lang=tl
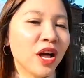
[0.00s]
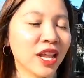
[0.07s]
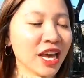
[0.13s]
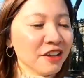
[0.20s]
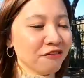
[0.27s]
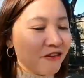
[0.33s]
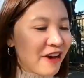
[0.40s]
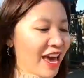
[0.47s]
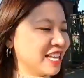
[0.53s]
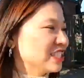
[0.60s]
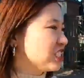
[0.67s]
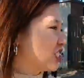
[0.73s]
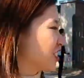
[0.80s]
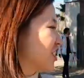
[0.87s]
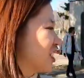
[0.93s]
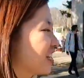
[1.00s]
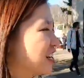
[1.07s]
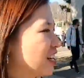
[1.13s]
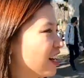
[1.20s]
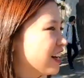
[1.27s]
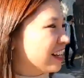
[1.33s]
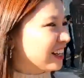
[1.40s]
Wall
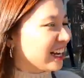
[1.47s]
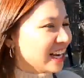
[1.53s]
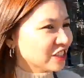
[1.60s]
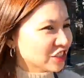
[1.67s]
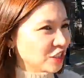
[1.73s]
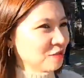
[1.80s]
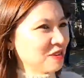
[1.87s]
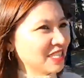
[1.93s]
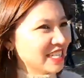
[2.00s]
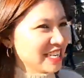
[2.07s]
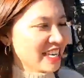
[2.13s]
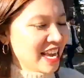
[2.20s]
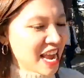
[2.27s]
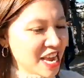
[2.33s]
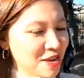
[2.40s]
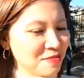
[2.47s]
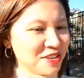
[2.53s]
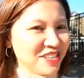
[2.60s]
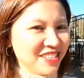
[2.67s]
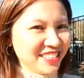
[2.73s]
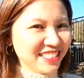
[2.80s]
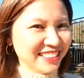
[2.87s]
Adventure. Nag-enjoy ba si
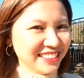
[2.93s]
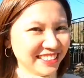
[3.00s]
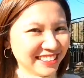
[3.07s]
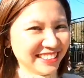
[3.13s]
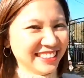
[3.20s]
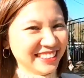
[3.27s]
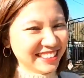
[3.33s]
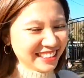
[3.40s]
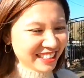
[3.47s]
Amy? Yes.